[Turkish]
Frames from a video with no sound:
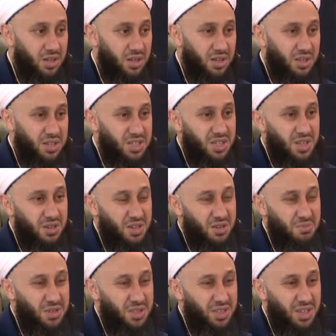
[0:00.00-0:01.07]
e, işte
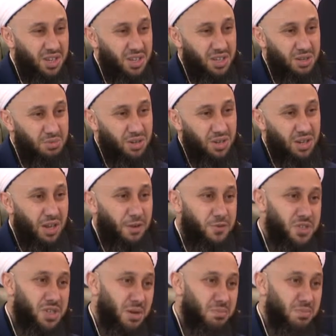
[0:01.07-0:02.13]
bir takım
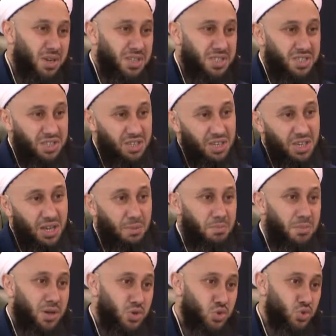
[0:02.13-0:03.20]
laf cambazlılığı
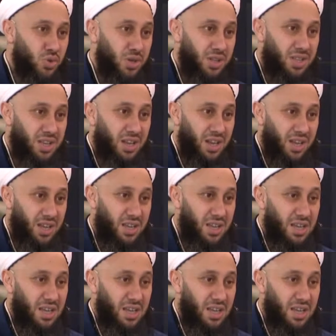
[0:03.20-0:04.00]
yapmak suretiyle